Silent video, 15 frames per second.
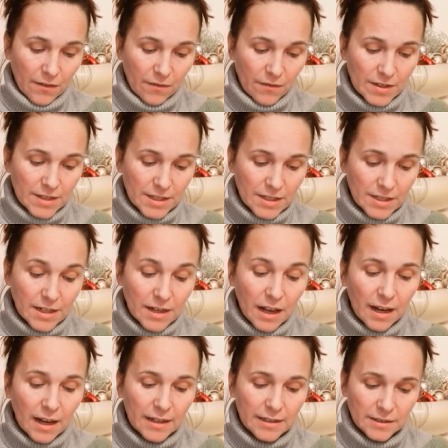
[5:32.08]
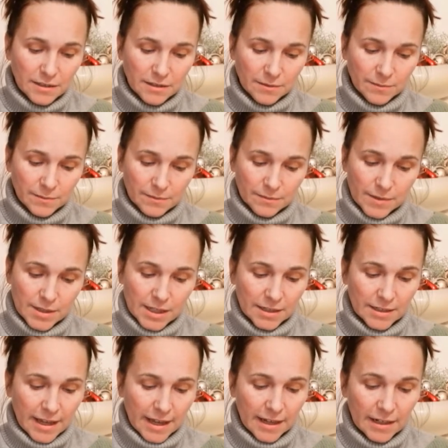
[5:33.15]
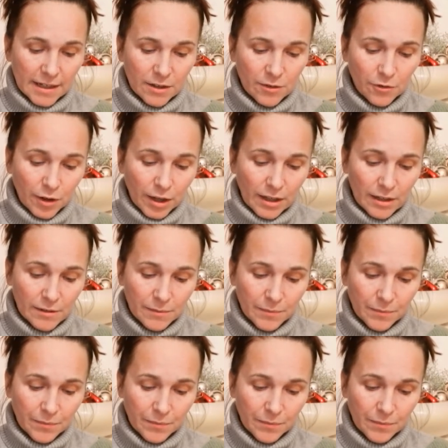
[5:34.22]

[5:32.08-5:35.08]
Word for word: Wir sind in Halland, sagte Engel Elfriel.